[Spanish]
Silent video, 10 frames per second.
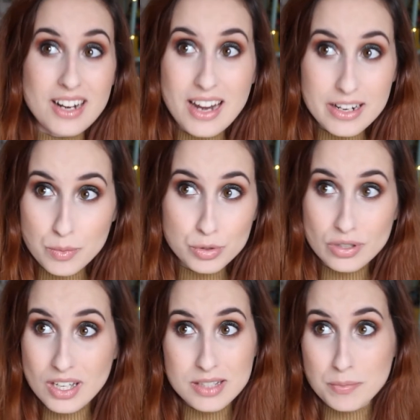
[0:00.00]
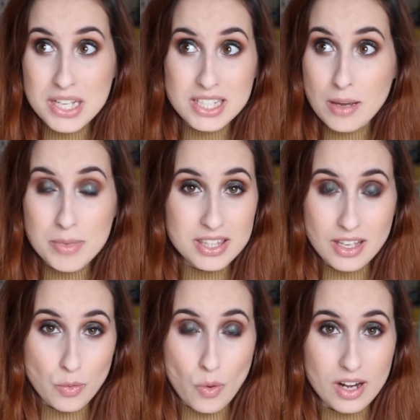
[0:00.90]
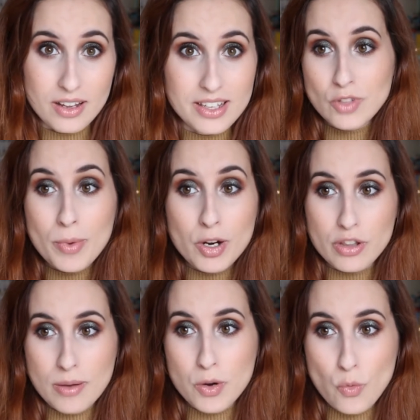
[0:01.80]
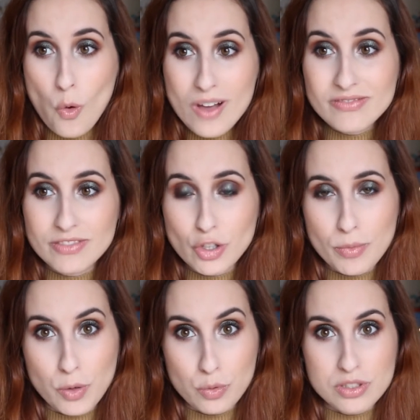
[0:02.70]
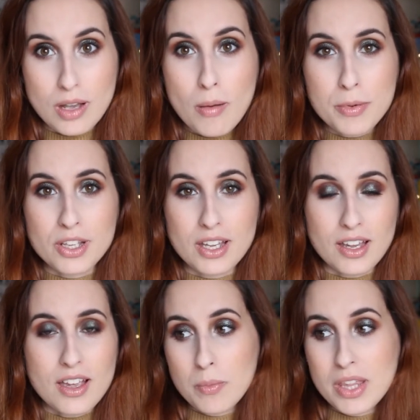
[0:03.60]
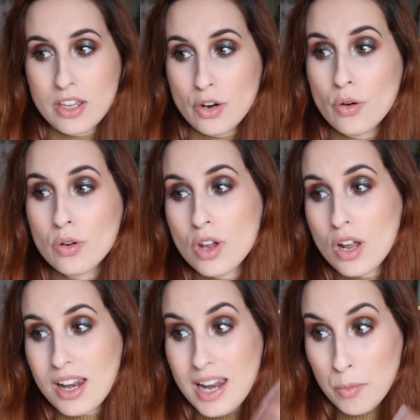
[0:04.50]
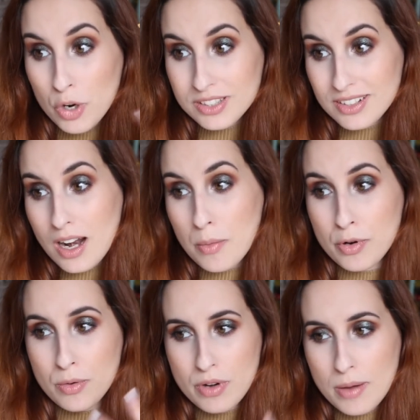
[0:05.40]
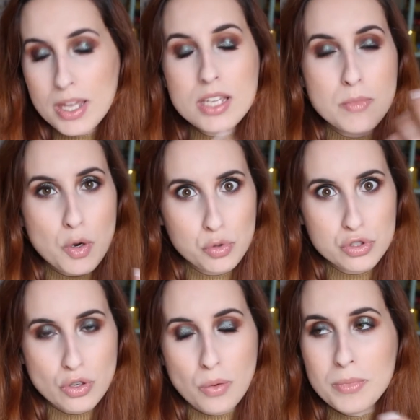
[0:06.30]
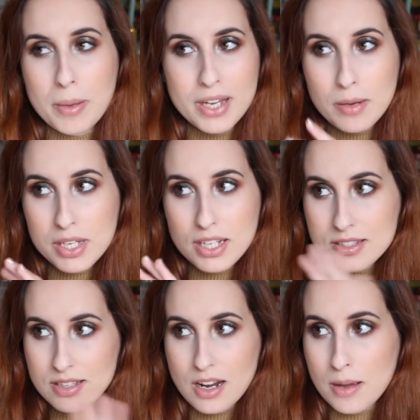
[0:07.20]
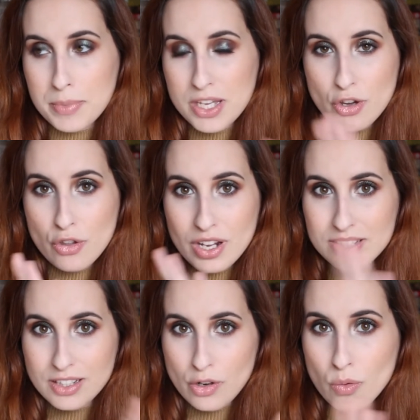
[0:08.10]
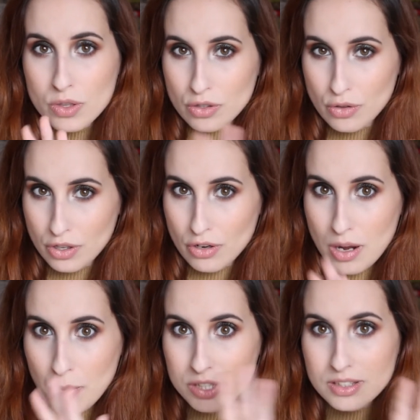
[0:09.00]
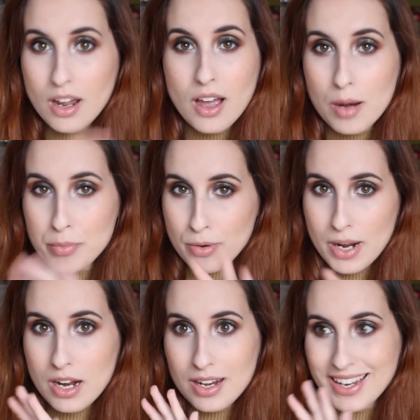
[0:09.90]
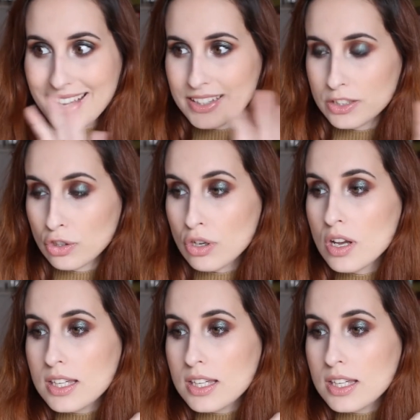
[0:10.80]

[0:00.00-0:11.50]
la Reboot es básicamente igual. No me acordaba cuánto me gustaba porque me dieron la muestra, la probé una vez y me gustó. Mi amiga Miriam se la pilló del tirón cuando nos dieron la muestra, al probarla le encantó